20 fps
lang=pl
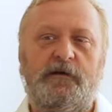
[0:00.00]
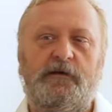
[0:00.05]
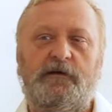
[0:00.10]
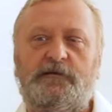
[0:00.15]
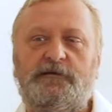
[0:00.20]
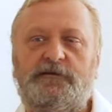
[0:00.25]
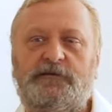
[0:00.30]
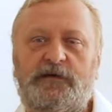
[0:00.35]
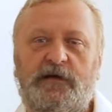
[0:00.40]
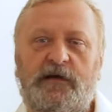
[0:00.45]
i
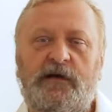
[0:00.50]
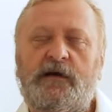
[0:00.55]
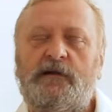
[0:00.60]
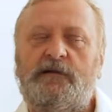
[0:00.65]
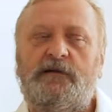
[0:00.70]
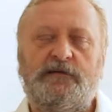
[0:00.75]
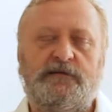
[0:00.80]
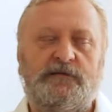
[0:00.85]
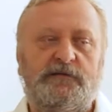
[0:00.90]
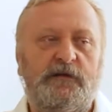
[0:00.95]
on się,
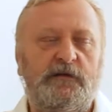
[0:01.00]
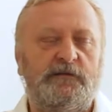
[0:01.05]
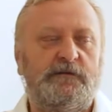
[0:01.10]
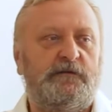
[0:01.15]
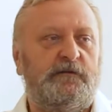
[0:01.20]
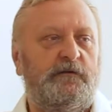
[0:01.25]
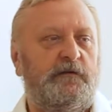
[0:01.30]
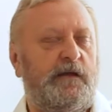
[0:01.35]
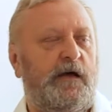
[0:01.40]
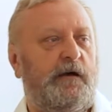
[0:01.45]
to jest
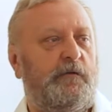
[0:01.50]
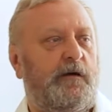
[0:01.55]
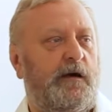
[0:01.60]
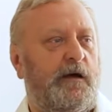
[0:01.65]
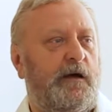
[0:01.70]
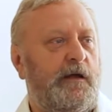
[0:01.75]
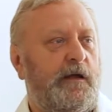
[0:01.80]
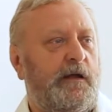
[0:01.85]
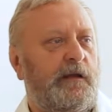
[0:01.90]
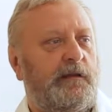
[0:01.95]

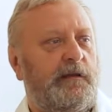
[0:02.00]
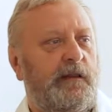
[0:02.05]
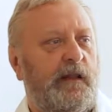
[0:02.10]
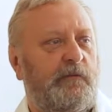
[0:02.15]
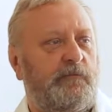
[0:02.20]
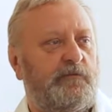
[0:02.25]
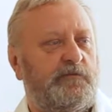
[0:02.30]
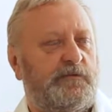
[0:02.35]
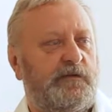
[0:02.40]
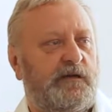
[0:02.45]
doskonała
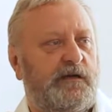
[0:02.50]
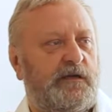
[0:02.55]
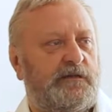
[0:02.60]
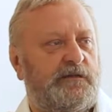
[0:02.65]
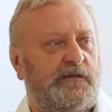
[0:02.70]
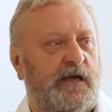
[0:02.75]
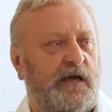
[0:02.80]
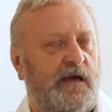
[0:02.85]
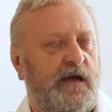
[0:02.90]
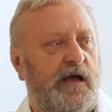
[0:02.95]
dla muzyka
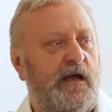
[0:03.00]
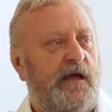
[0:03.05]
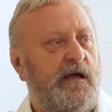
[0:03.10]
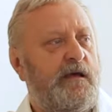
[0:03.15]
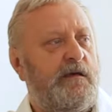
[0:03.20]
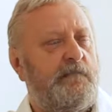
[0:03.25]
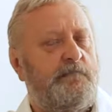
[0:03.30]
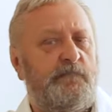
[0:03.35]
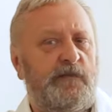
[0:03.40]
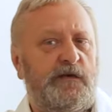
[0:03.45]
cecha.
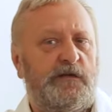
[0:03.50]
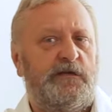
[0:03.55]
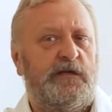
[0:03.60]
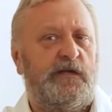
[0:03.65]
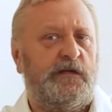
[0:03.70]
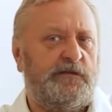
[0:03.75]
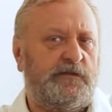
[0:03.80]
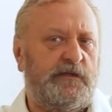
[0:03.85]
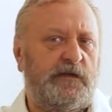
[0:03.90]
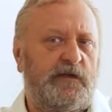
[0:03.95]

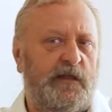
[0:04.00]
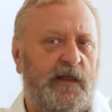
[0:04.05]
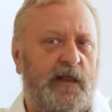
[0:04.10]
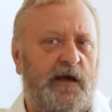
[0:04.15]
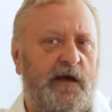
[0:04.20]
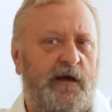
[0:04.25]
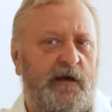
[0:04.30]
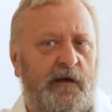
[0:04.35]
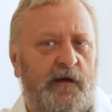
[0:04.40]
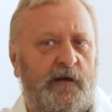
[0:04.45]
Myślę, że
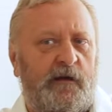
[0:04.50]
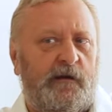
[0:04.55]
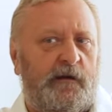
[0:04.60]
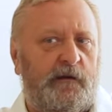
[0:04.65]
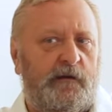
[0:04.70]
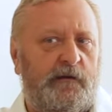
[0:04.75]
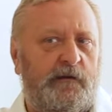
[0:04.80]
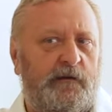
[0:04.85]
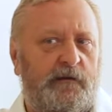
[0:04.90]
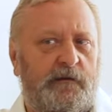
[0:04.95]
dla,
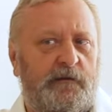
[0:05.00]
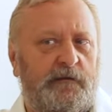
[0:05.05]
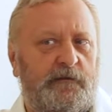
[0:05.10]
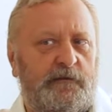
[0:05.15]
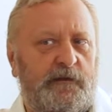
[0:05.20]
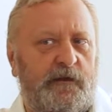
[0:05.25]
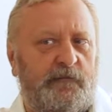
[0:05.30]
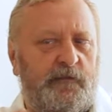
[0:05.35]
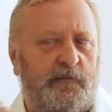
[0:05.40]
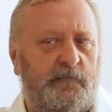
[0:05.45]

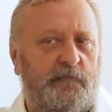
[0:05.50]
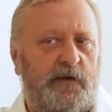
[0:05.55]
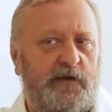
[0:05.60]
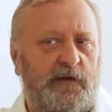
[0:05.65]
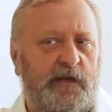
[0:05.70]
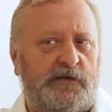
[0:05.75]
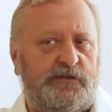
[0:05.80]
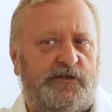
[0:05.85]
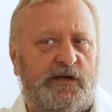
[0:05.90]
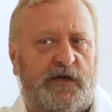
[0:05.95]
e, nie wiem,
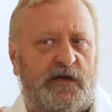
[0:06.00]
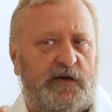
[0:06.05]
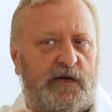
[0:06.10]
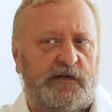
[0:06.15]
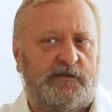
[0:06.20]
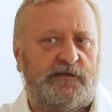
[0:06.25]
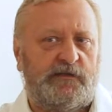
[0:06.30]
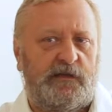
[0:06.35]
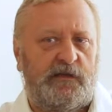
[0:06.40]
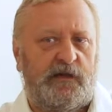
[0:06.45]

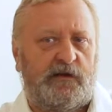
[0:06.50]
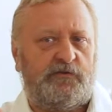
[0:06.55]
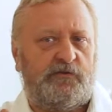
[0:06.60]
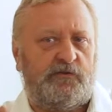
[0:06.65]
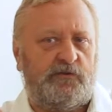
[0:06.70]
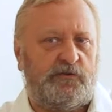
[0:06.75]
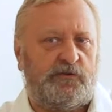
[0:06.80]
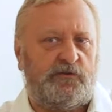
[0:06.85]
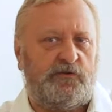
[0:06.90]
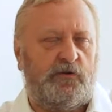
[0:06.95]
menadżera czy dla
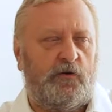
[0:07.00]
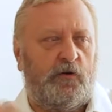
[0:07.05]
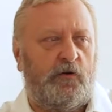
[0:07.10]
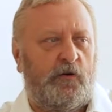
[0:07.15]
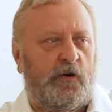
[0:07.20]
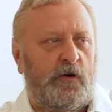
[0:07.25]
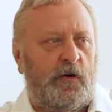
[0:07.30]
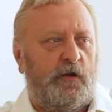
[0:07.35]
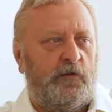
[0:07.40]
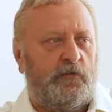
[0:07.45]
kogoś,
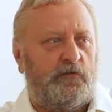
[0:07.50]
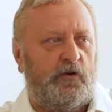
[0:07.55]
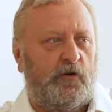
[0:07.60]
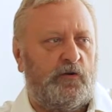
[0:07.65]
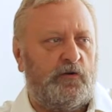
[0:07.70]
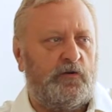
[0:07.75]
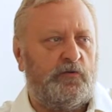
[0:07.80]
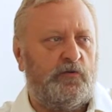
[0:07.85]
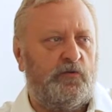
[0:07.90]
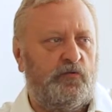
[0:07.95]
kto
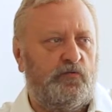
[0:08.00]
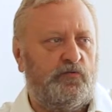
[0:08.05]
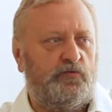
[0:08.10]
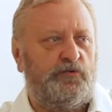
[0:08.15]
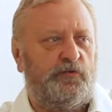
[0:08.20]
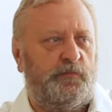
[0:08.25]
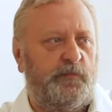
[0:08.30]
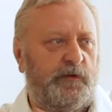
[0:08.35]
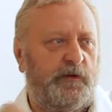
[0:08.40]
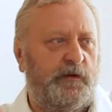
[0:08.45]
to
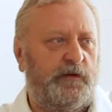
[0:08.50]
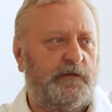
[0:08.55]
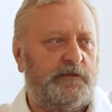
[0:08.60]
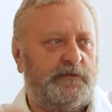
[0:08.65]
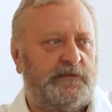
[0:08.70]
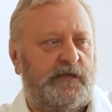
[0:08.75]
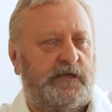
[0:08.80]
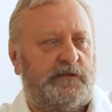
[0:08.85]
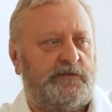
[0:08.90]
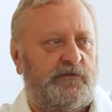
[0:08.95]
ludźmi
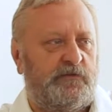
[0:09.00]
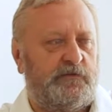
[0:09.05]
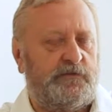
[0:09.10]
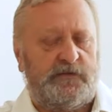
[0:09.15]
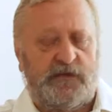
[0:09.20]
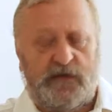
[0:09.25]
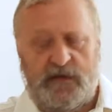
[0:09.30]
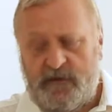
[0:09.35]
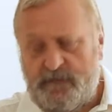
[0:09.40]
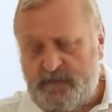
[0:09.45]

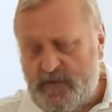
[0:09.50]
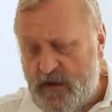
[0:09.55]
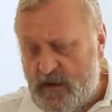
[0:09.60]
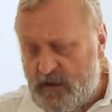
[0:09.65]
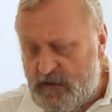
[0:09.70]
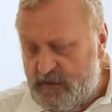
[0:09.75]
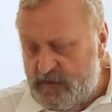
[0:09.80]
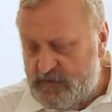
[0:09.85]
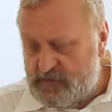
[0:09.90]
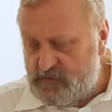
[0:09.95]
zarządza,
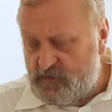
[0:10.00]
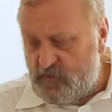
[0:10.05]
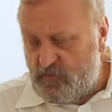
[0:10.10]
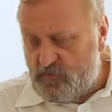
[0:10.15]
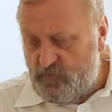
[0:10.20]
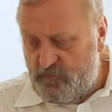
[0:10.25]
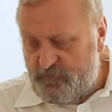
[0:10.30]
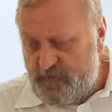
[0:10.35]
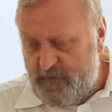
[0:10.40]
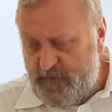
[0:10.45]
jest
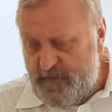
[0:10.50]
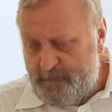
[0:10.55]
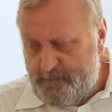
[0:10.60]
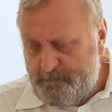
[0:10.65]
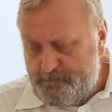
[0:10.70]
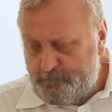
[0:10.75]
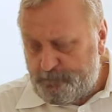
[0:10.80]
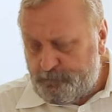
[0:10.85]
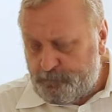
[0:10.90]
to równie